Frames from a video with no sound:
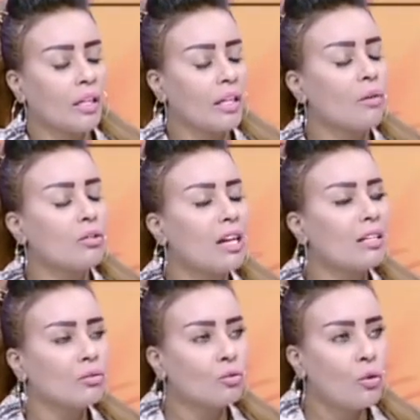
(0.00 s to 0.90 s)
الجوزاء
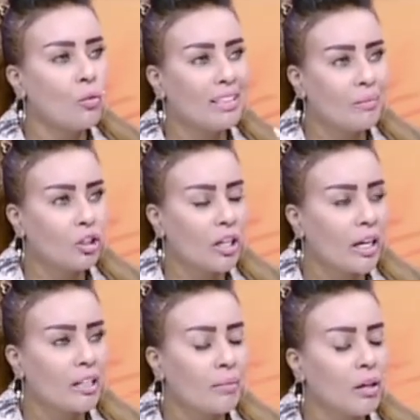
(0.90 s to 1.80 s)
طول الوقت
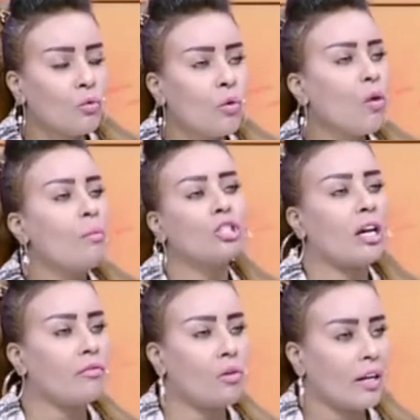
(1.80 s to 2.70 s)
بيشغل دماغه وهو مش
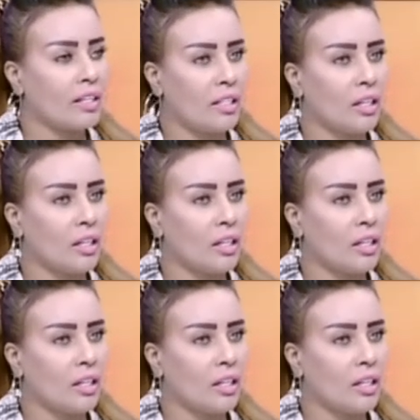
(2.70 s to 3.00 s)
عارف هو عايز